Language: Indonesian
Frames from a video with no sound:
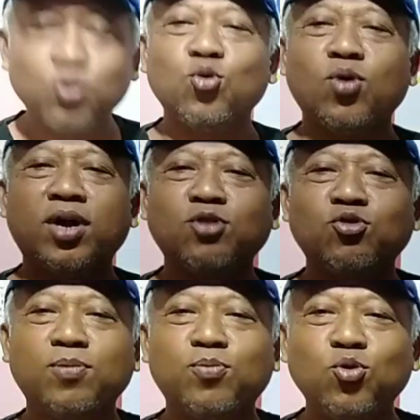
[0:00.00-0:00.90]

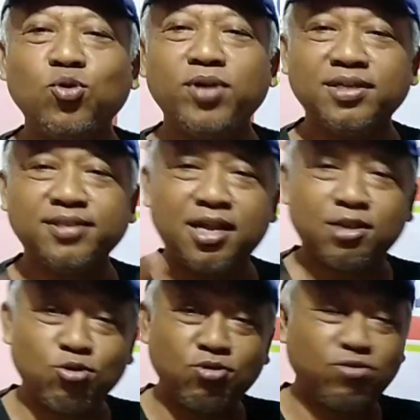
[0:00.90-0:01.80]
200 ribu yang
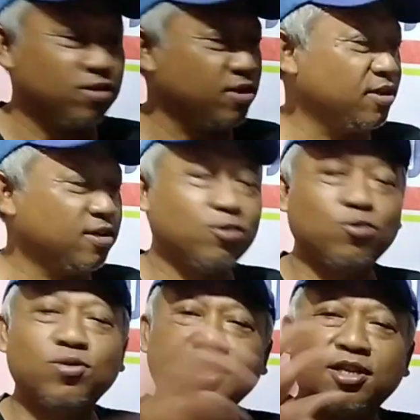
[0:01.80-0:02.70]
100 udah